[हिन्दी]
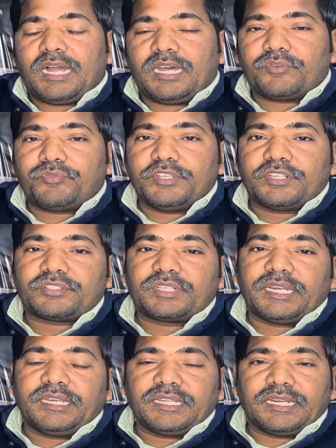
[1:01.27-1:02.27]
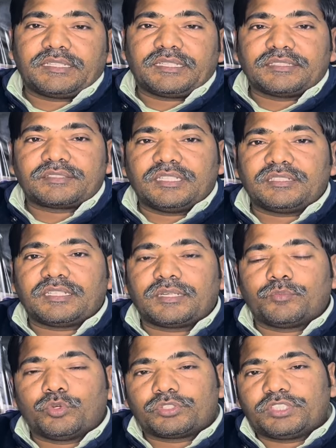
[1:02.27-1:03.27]
आर ट्रेनिंग एंड टेस्ट सेंटर
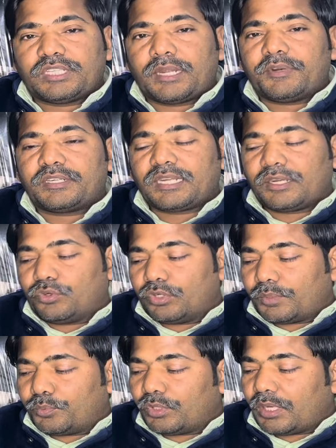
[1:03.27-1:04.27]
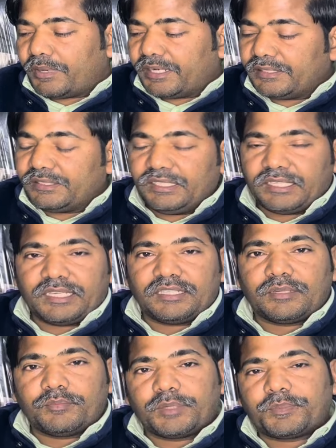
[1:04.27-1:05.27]
मोती राम अड्डा गोरखपुर हमारे दिए गए
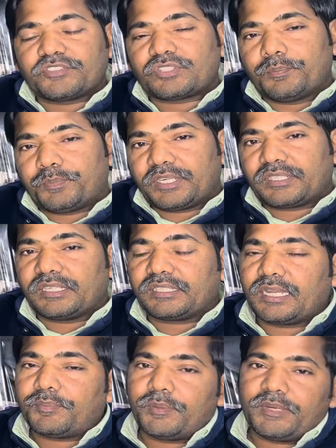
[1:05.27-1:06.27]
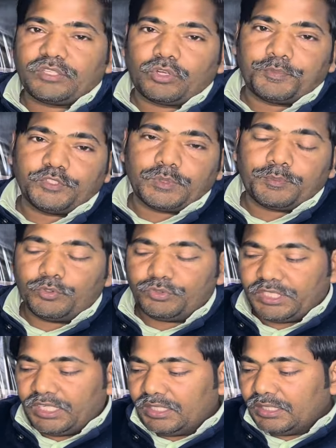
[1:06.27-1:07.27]
नंबर पर संपर्क करके आप हमारे ऑफिस में
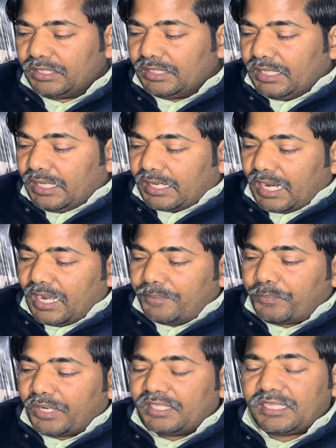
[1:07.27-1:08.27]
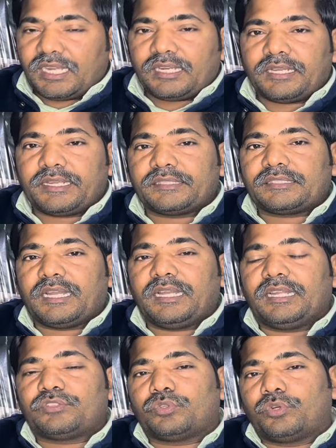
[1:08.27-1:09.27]
पहुंचे काम बढ़िया लगता
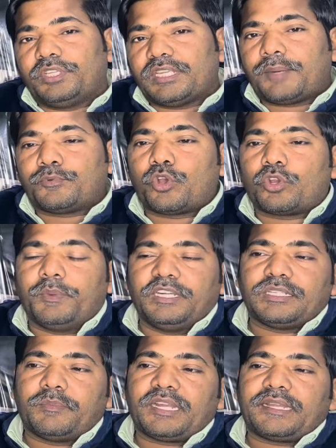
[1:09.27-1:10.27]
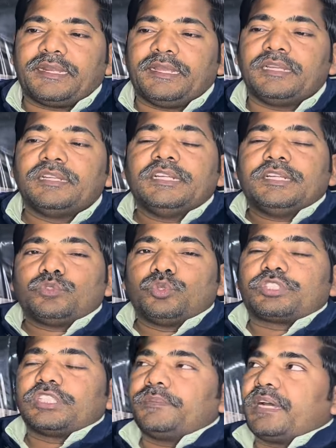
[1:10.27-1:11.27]
है तो ही आप डॉक्यूमेंट जमा करें
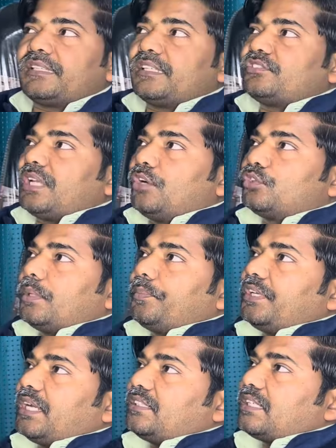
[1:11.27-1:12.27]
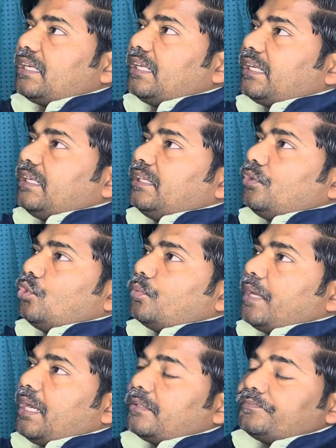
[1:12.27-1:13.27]
दूसरी बात है साउथ अफ्रीका जाने के लिए लोग
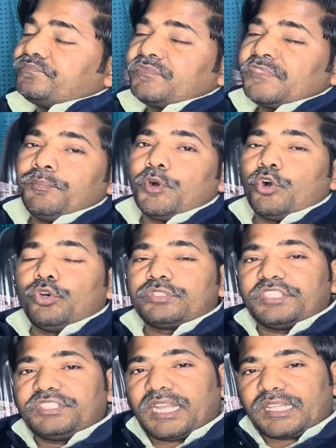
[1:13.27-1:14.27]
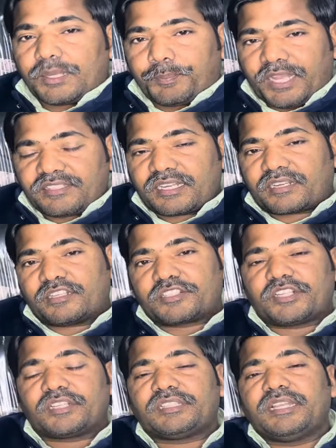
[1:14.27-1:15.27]
बाग बहुत ज़्यादा पैसे खर्च
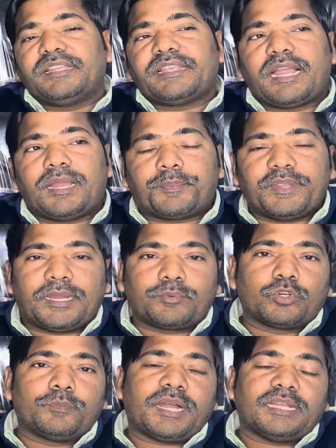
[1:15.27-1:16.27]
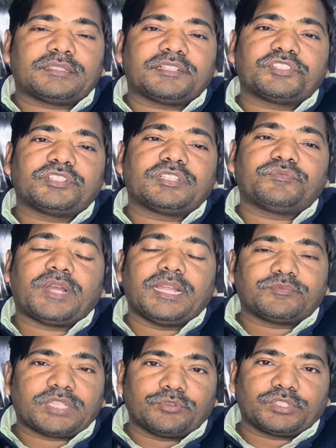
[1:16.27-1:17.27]
करते हैं यहाँ पे आपको मात्र सिक्सटी
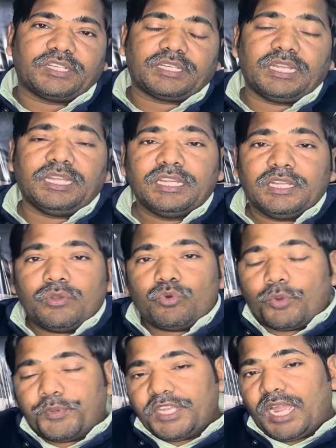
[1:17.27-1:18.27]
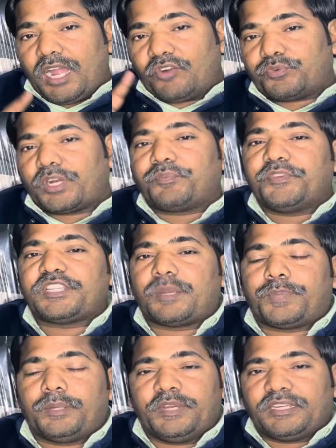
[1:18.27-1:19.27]
फाइव थाउजेंड है वो भी आफ्टर वीजा
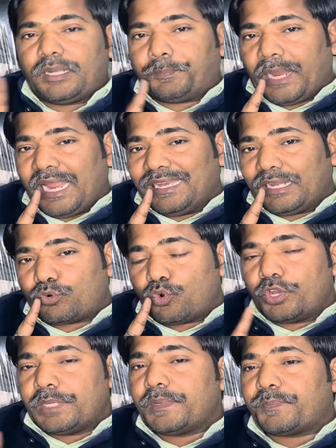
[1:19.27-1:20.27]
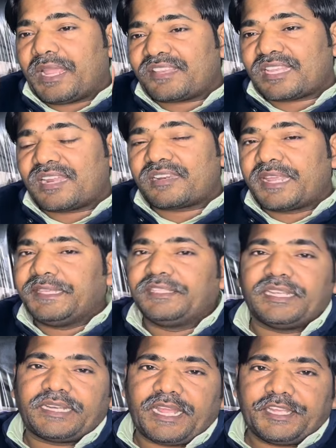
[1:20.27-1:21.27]
पेमेंट है पहले कोई भी पैसा नहीं
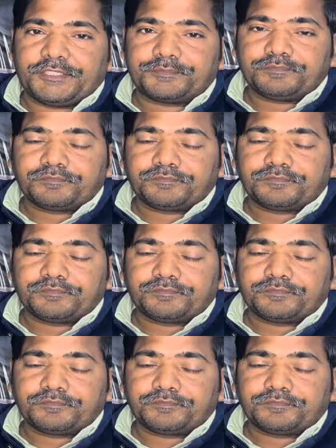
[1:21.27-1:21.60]
देना है